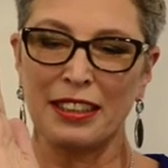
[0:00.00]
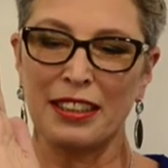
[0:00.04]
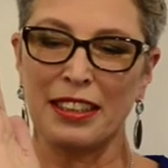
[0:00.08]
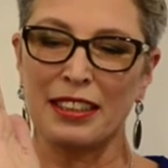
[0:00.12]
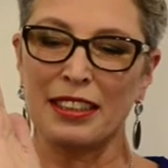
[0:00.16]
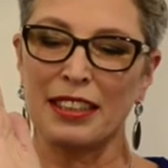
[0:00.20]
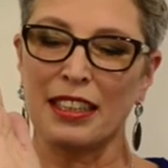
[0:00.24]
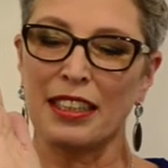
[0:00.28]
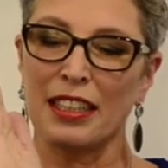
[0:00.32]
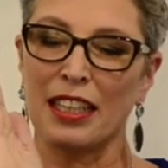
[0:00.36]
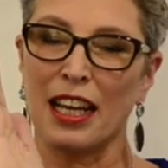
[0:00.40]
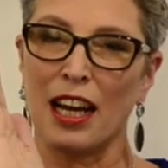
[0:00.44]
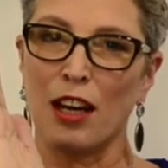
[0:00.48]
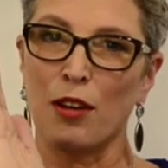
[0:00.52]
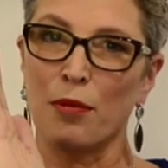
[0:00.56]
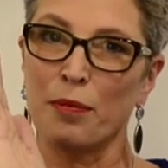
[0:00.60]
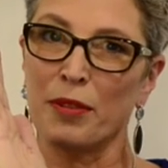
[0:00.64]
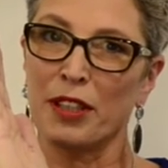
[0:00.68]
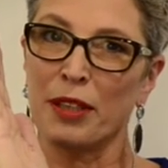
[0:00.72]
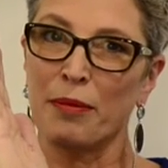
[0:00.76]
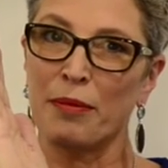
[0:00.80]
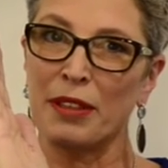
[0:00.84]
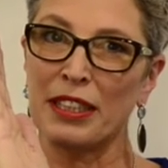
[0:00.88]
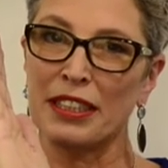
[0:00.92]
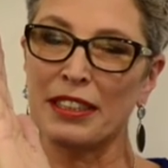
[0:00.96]
das sind die
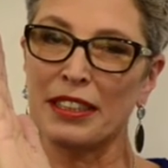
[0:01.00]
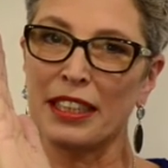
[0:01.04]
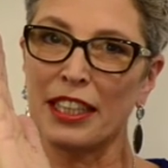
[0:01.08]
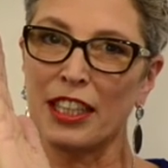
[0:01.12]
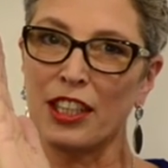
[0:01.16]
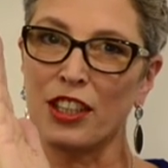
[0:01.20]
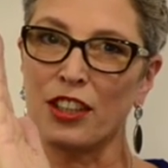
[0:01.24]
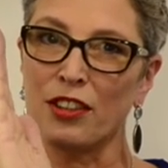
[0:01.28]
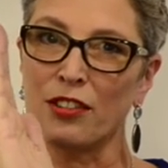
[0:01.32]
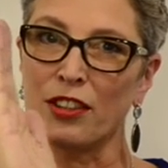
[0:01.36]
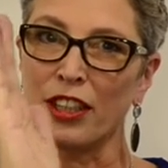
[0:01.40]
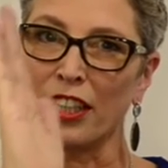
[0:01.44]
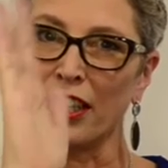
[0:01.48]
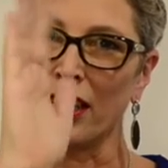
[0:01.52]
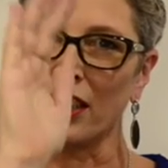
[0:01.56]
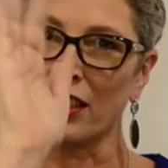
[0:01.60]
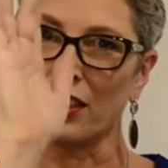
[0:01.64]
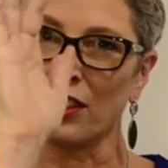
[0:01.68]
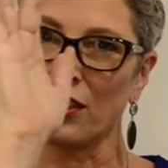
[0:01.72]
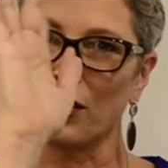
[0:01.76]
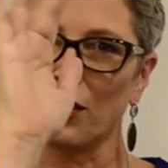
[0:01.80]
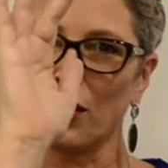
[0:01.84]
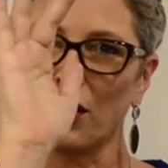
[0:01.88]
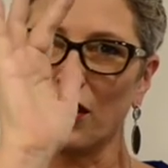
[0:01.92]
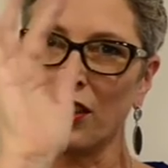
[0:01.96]
Haupthimmelsrichtungen,
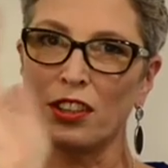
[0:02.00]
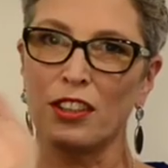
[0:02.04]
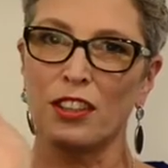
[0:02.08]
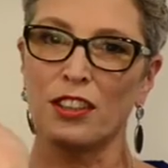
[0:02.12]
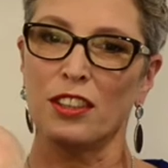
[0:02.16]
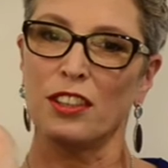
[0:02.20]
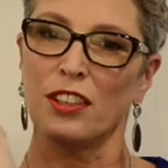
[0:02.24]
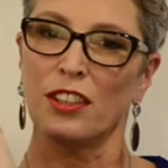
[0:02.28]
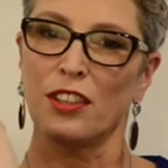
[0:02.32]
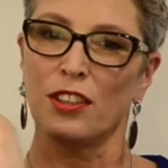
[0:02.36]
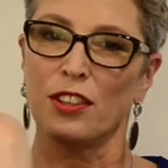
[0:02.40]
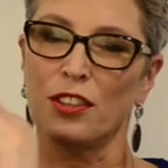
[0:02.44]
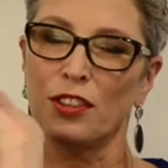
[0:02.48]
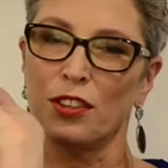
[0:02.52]
also Norden,